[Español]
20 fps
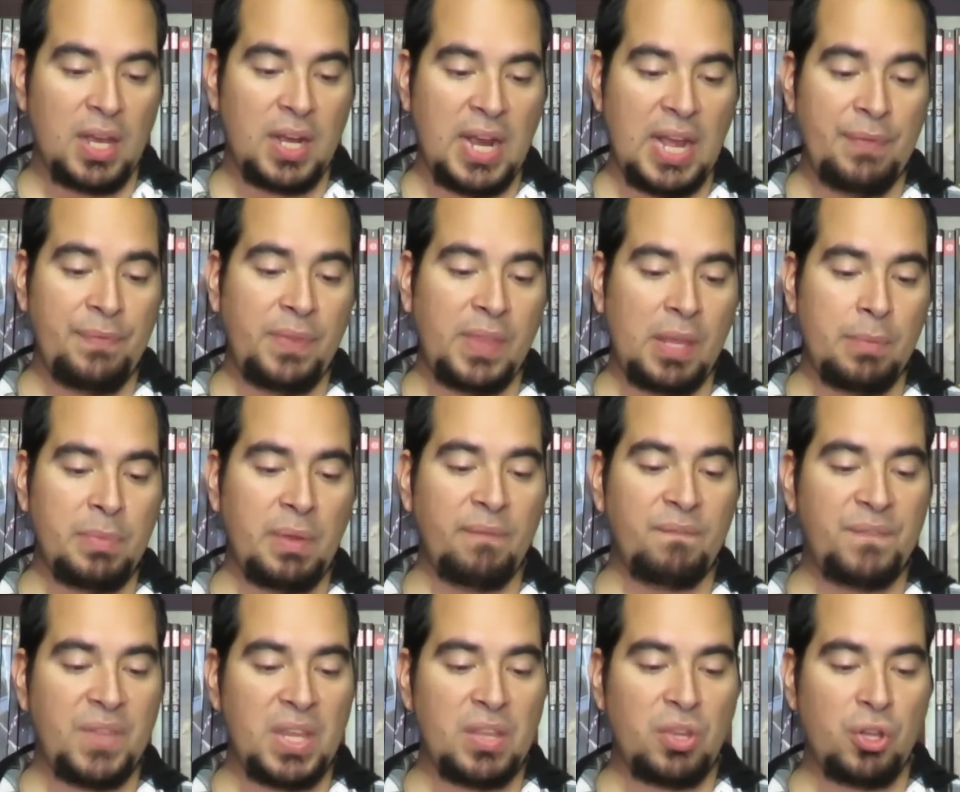Ganten
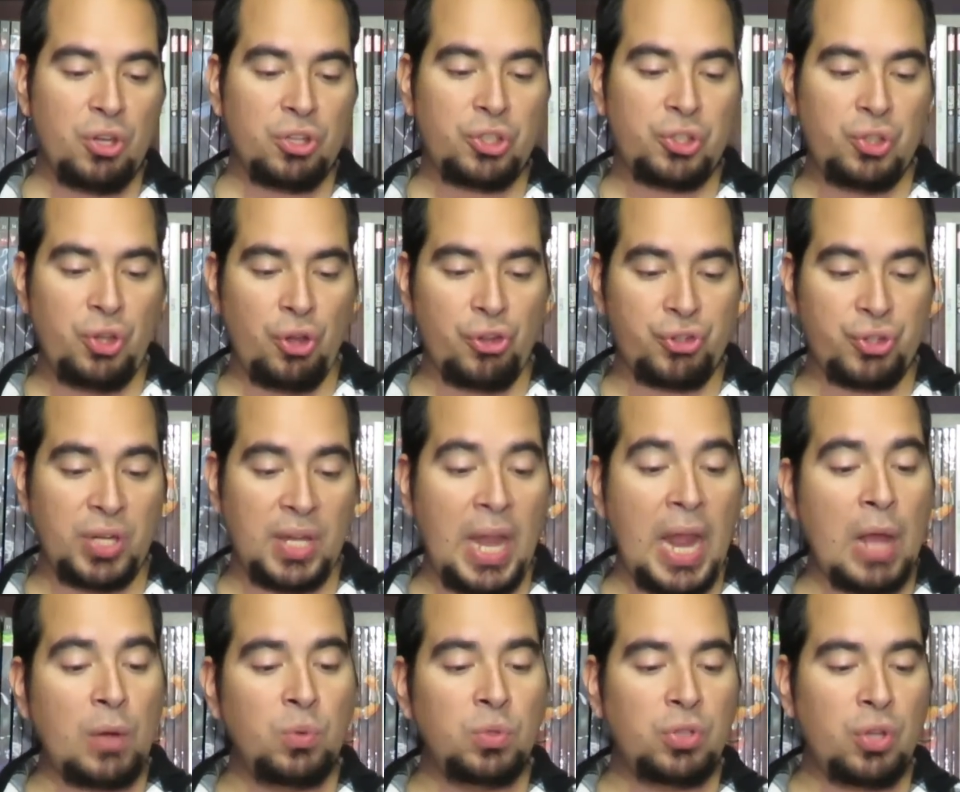Videos 2,
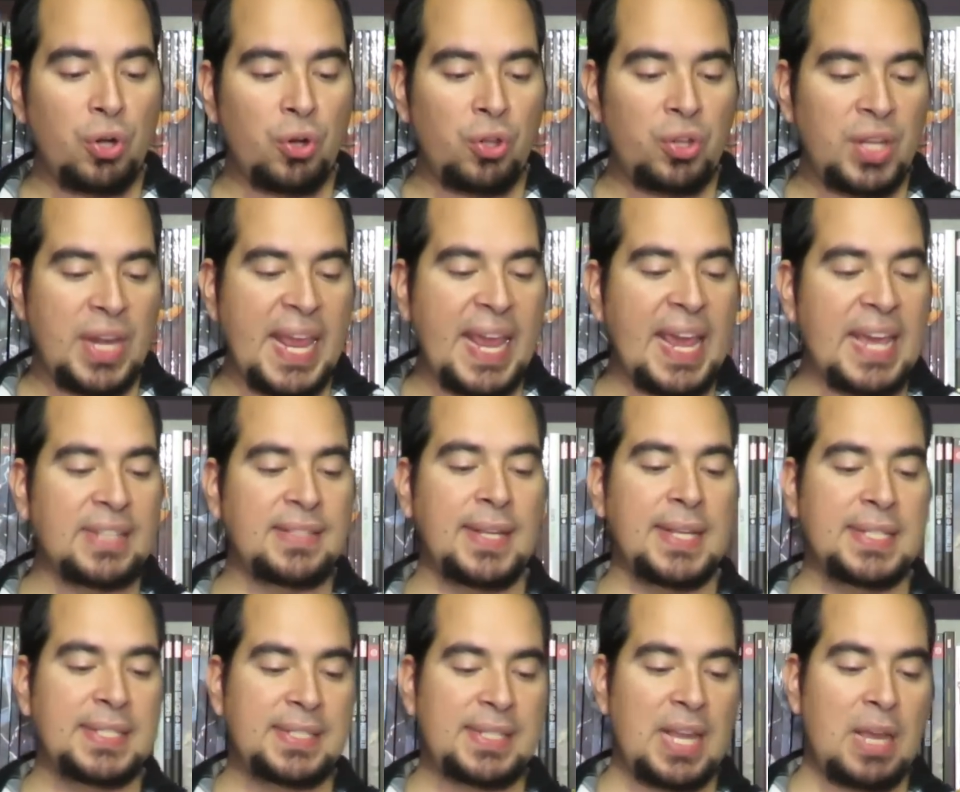Naruto
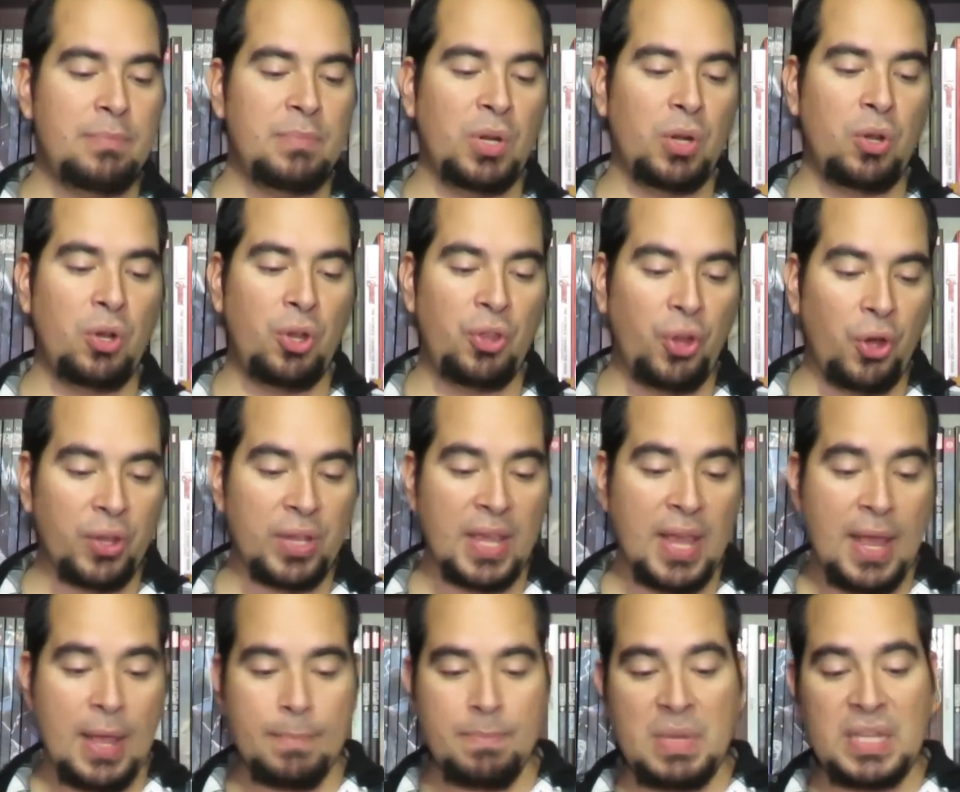Rodríguez, Sam
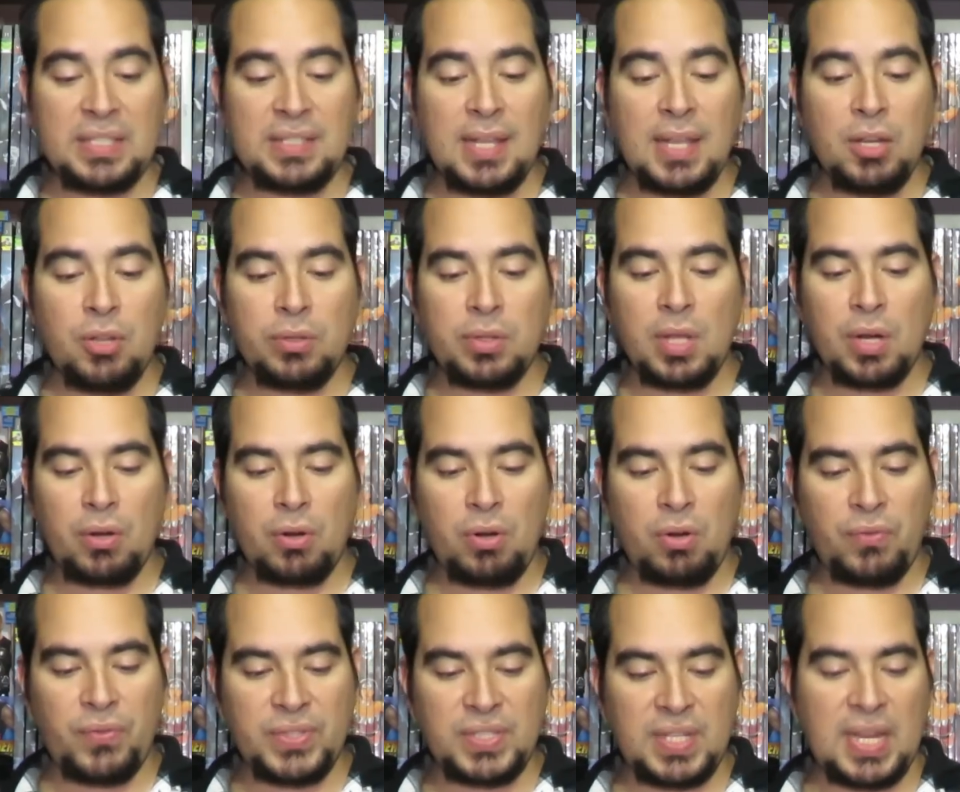Godoy, Misterio y
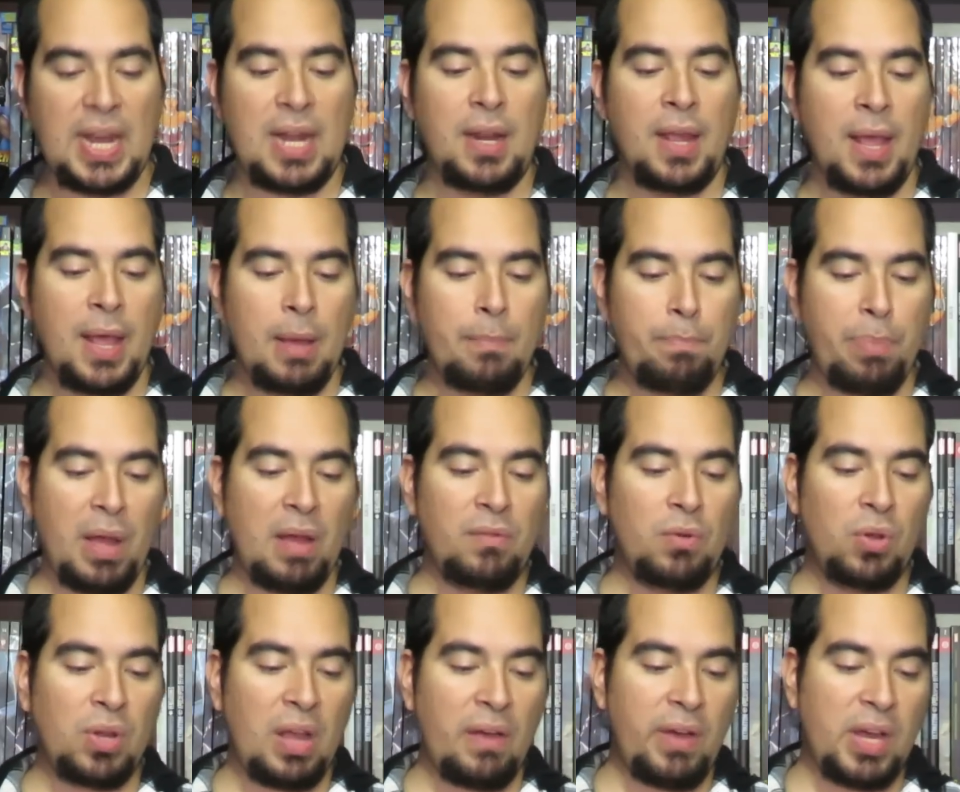Terror Oficial,
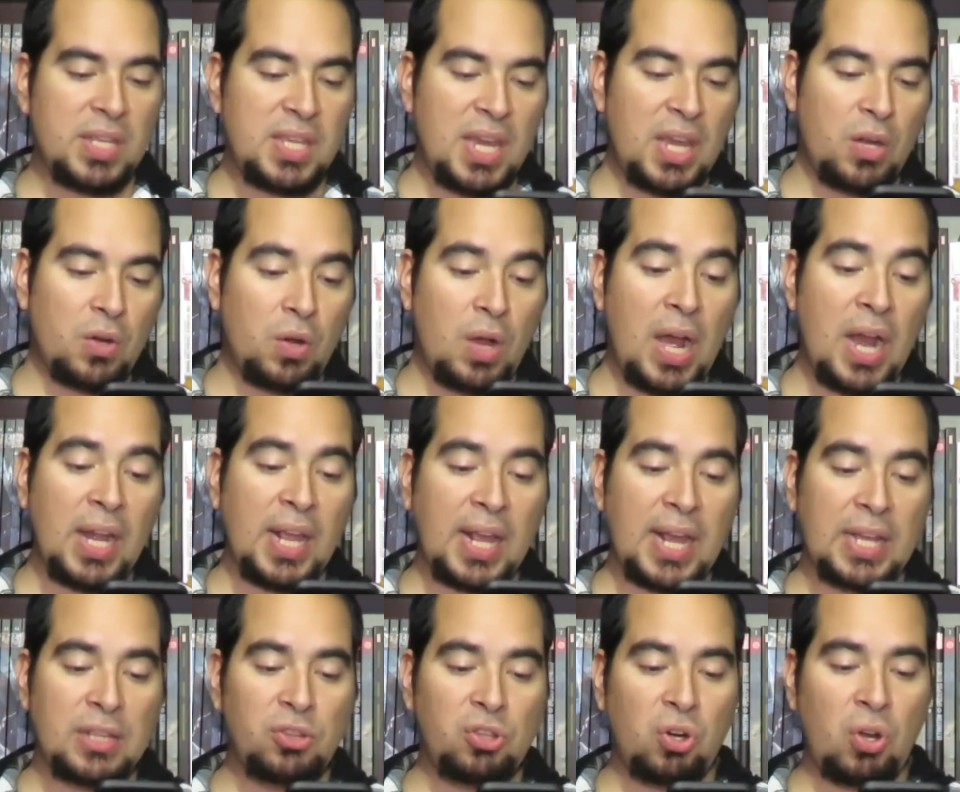Pablo Caballero,
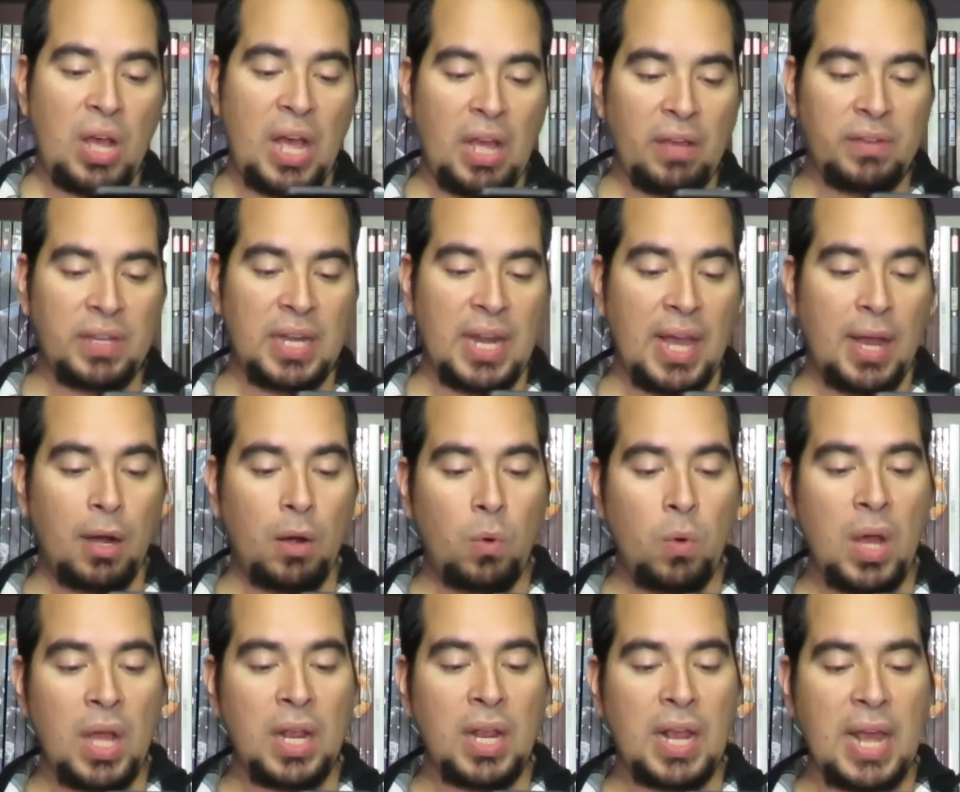Alejandro Ávila,
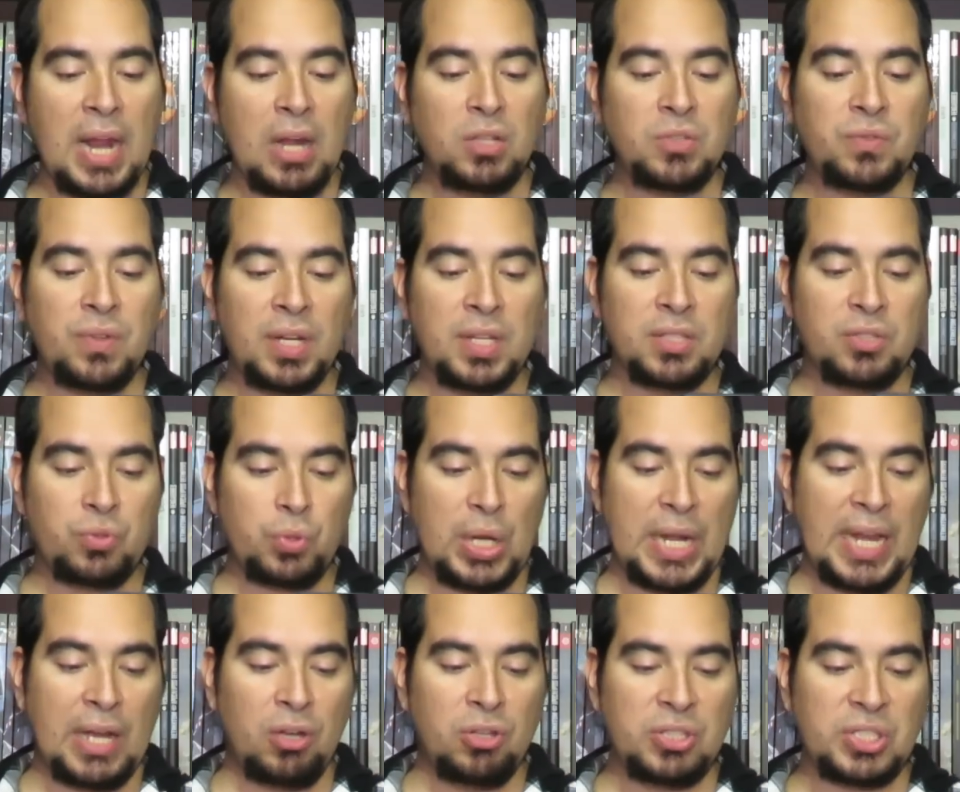Juan Carlos
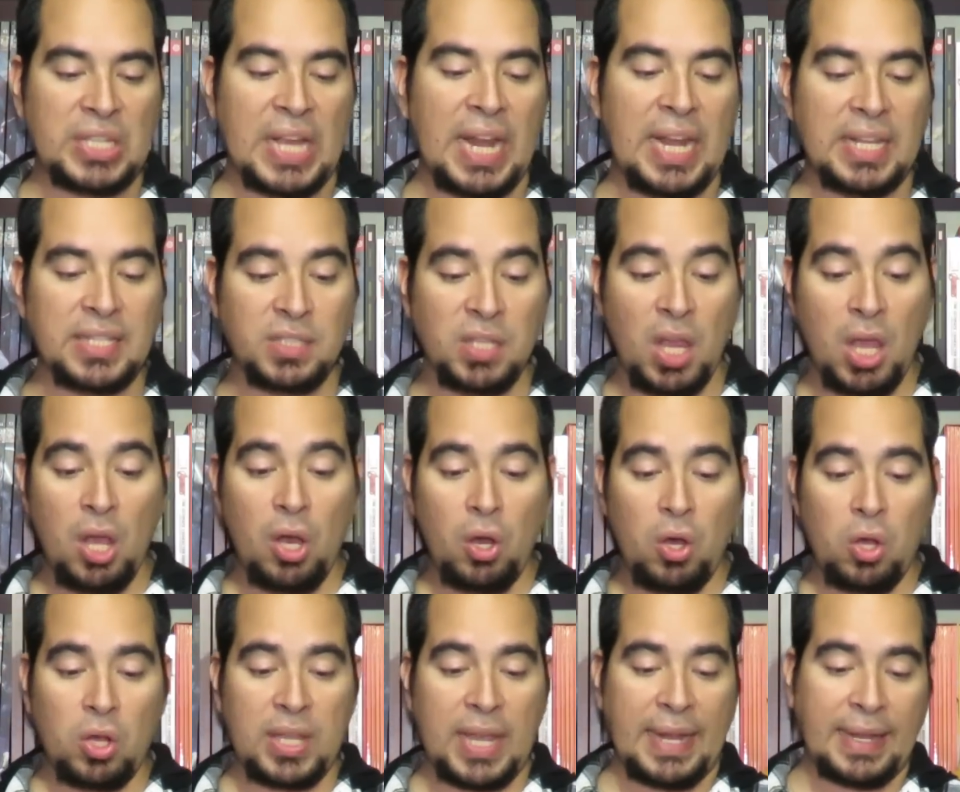Valenzuela González,
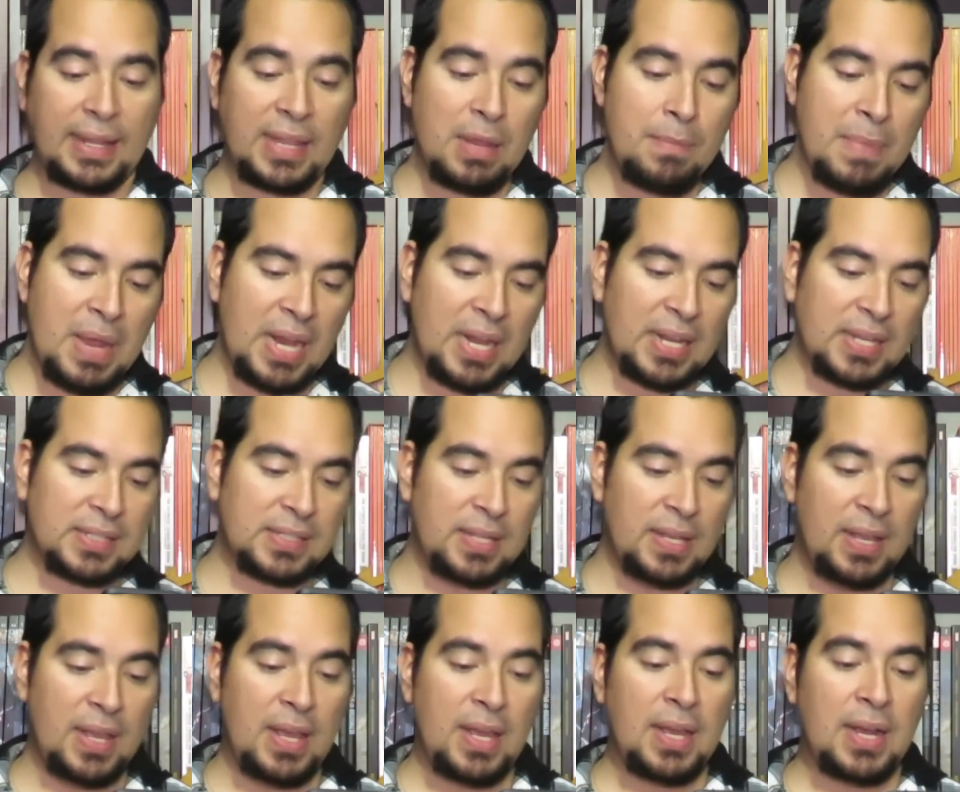Oscar
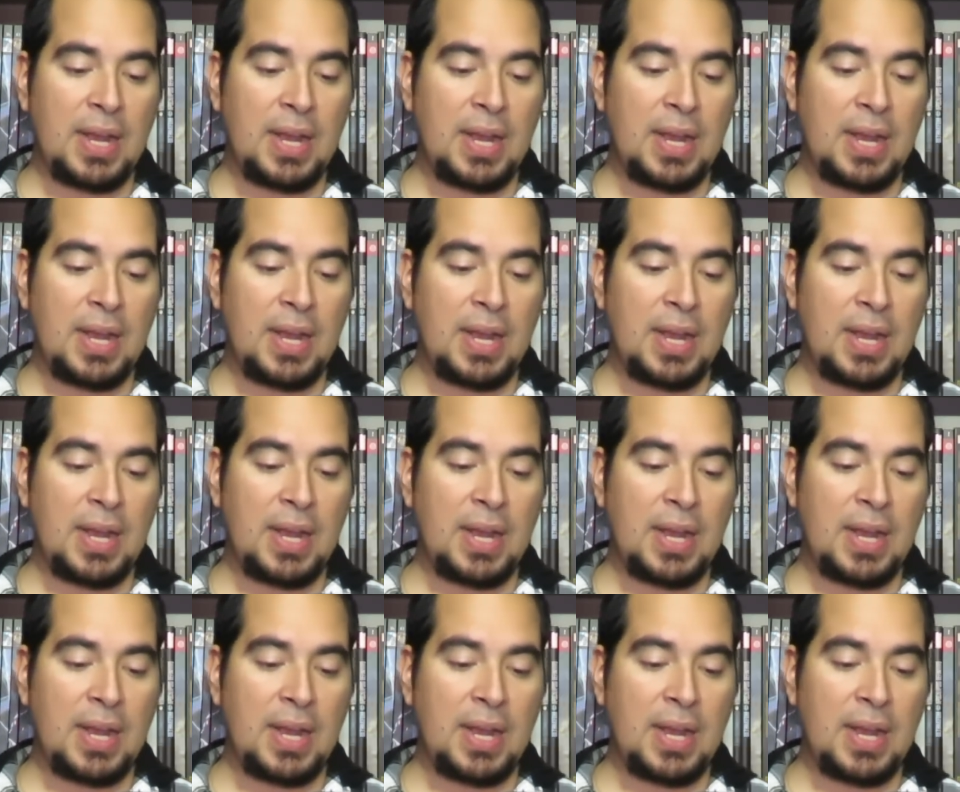Jiménez,